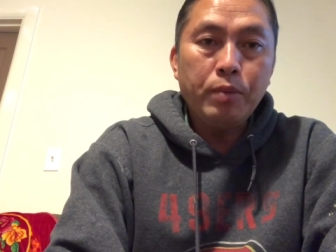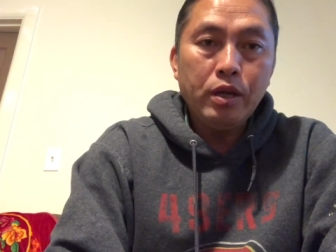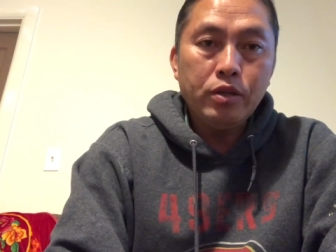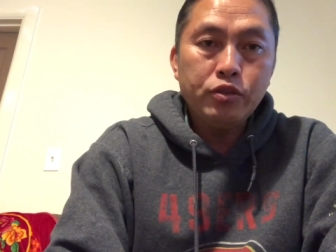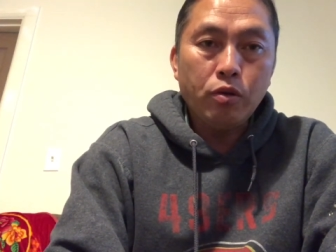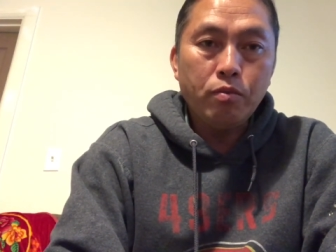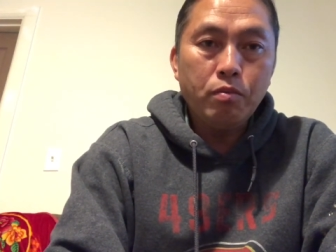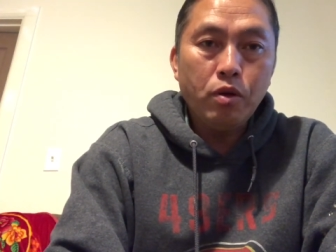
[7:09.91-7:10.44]
có
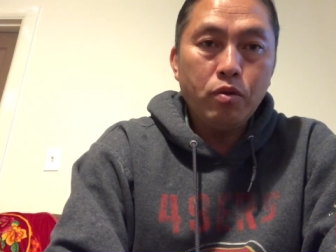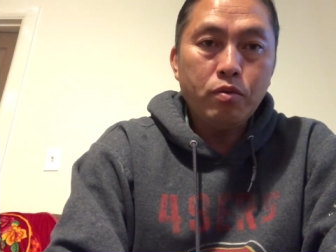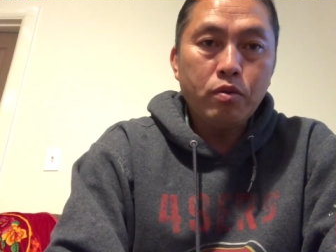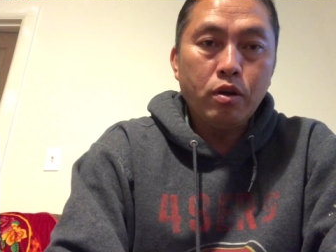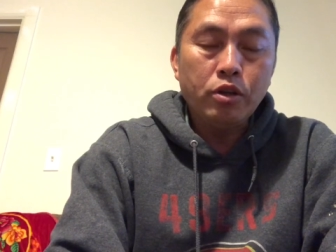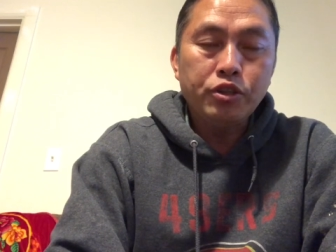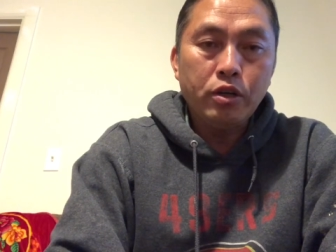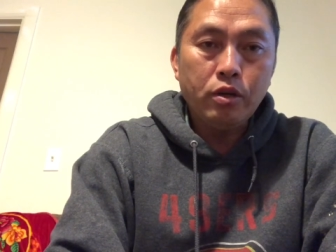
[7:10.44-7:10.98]
pe trồng
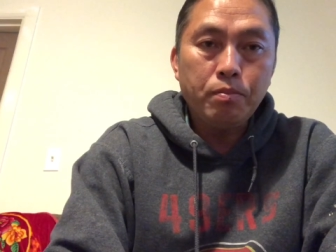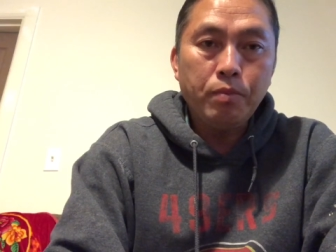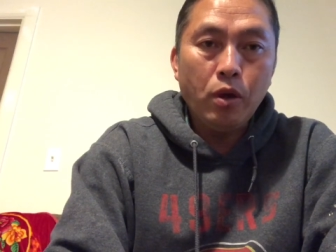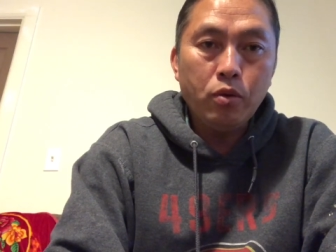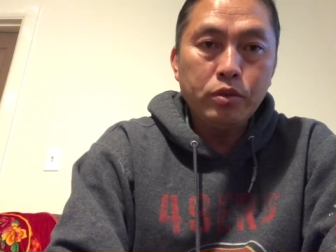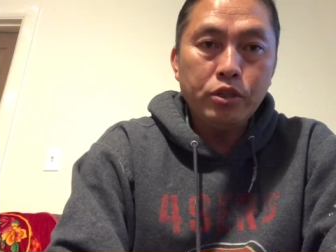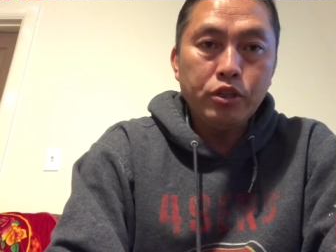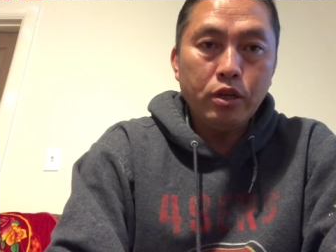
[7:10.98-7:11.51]
mong có sẽ
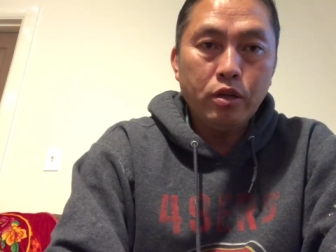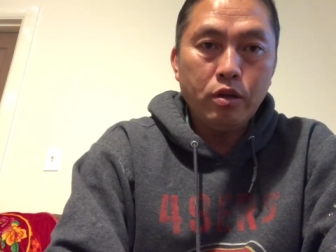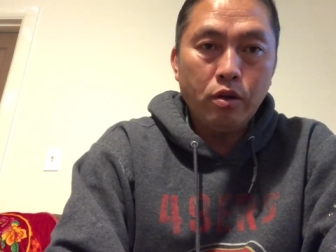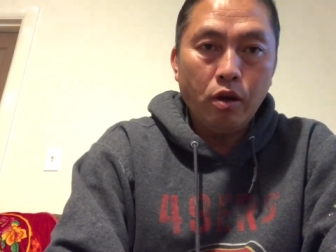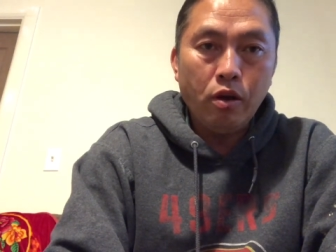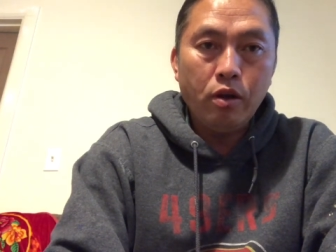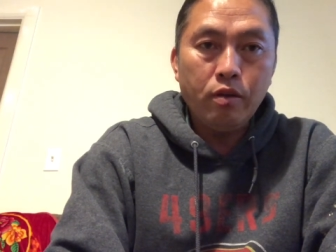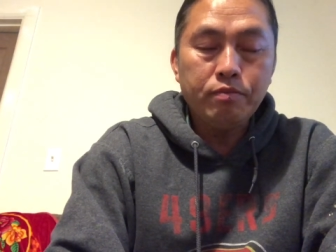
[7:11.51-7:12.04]
được bao thế sẽ
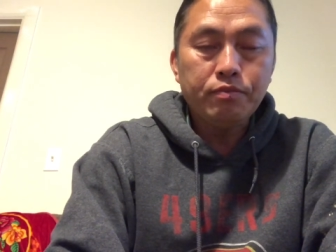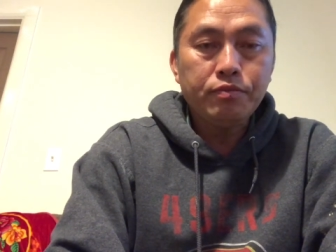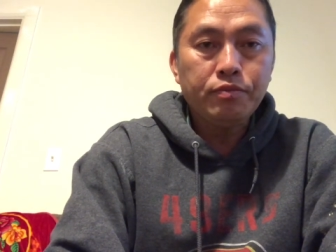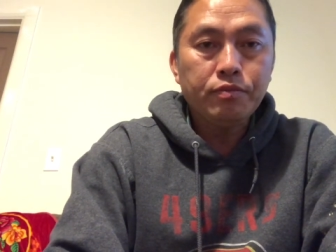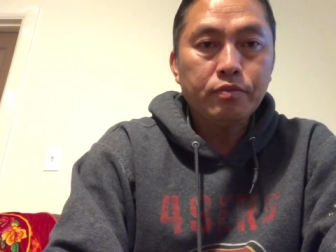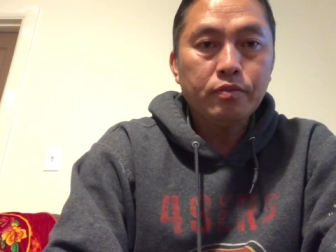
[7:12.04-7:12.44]
được nó